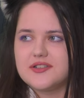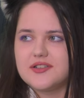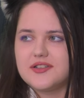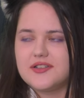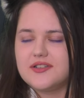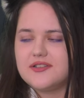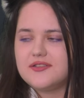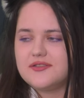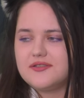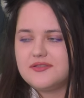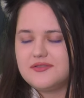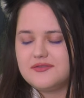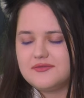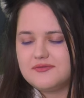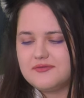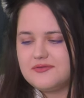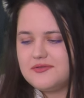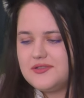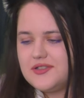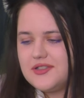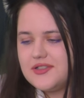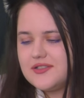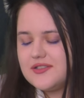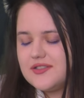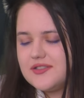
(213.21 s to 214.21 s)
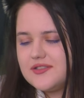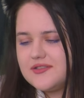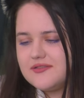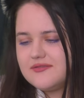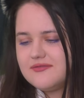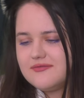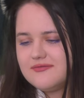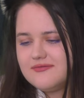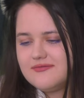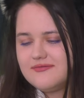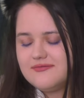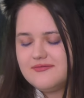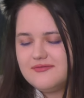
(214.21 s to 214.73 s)
я не это,
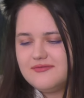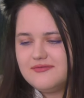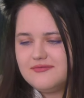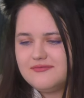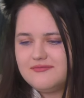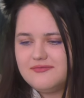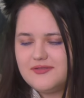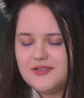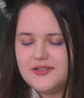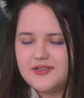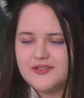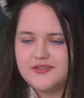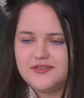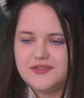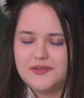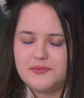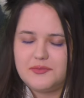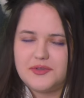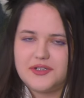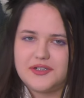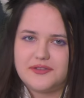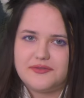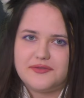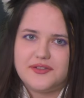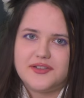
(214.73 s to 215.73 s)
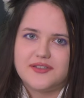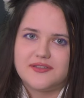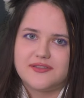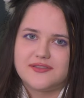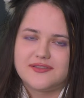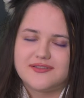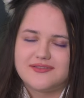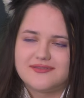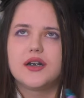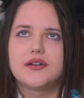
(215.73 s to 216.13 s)
не перепил.